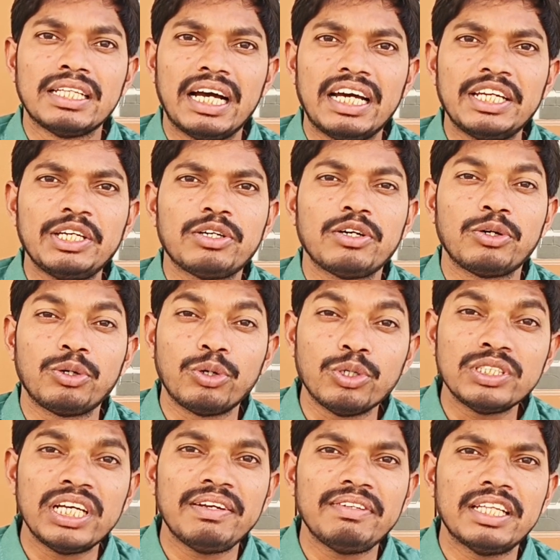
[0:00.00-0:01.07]
దాని యొక్క
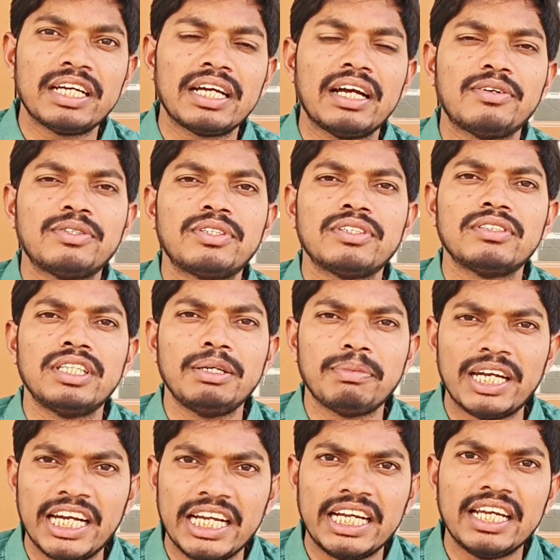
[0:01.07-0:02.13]
గ్రోత్ ఏ విధంగా ఉంటుంది
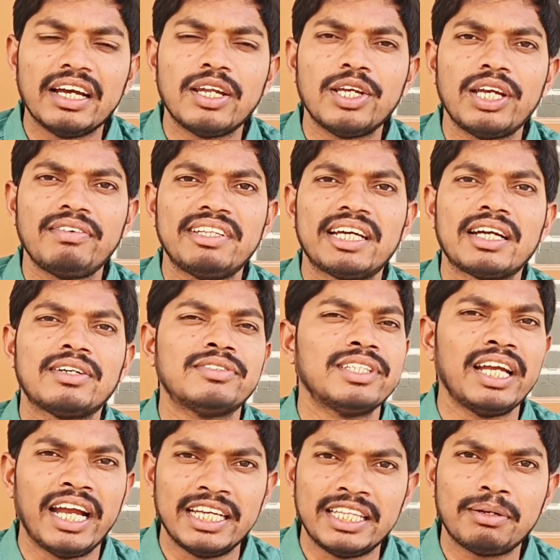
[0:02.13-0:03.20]
మన ఇండియాలో ఏ విధంగా
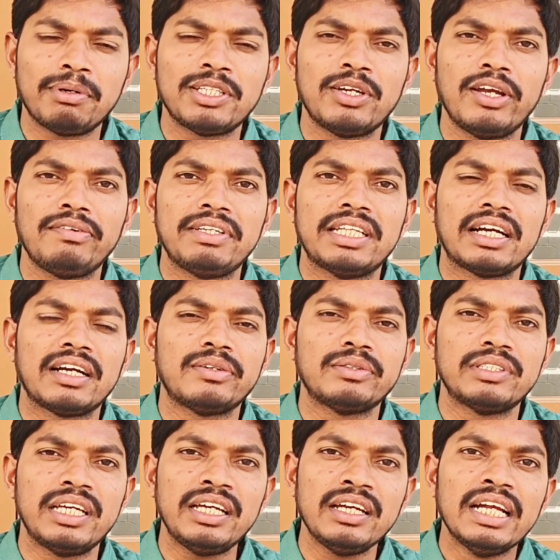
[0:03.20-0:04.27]
ఉంది హైదరాబాద్లో ఏ విధంగా
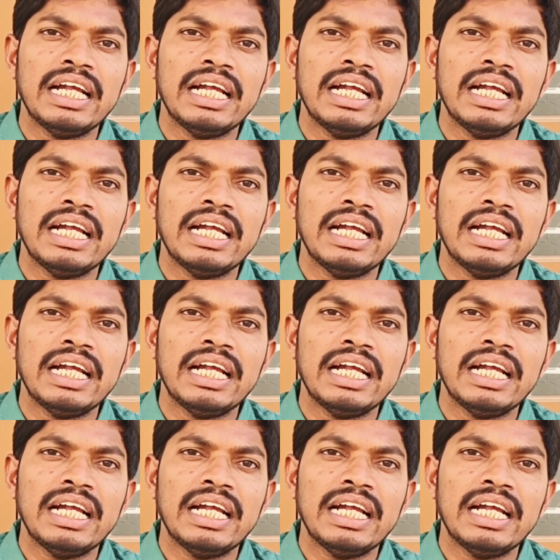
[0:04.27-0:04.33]
ఉంది